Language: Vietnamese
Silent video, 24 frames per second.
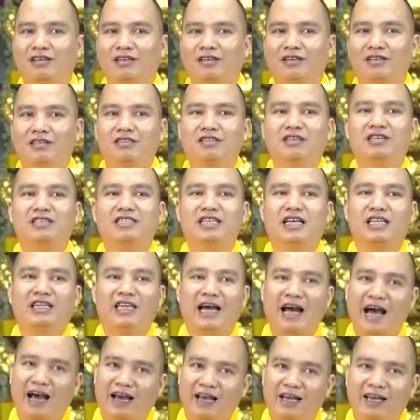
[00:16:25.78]
Dương sẽ
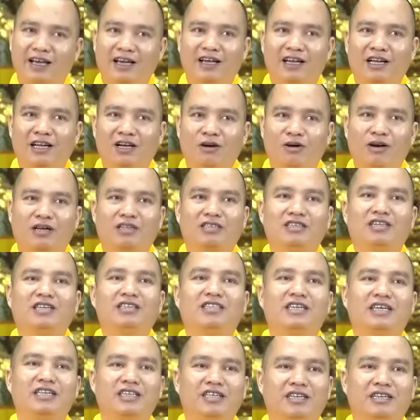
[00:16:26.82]
thái, hoặc dương
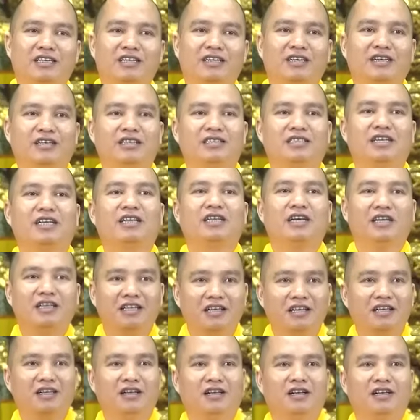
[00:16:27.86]
sẽ gì? Sẽ thịnh.
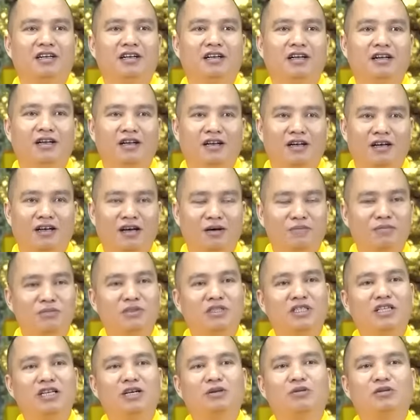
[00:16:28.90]
Âm
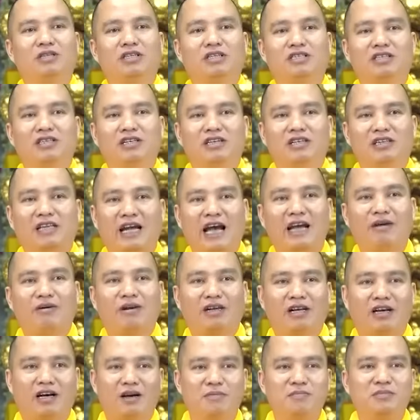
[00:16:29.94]
siêu thì dương thái,
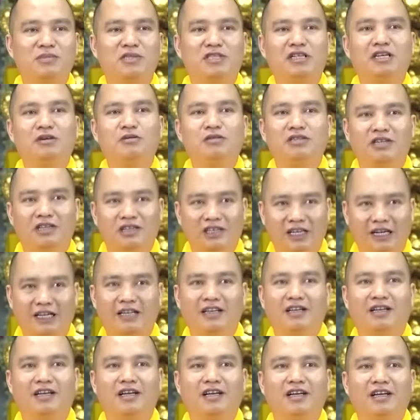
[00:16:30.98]
hoặc là âm siêu dương
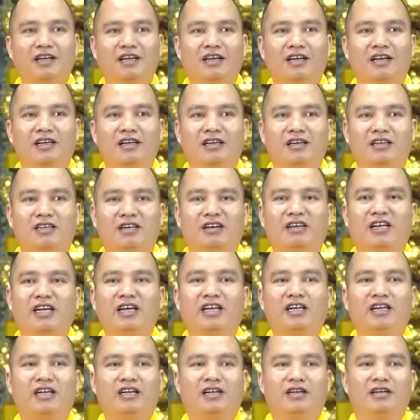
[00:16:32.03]
thịnh. Cho
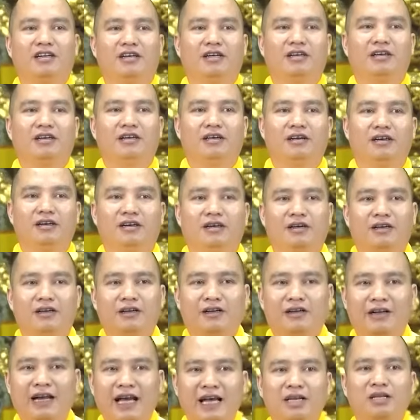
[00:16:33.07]
nên
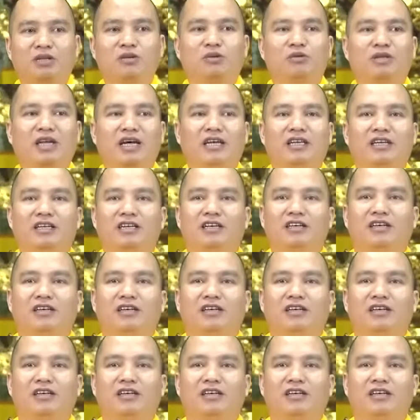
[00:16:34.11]
nay chúng ta gì?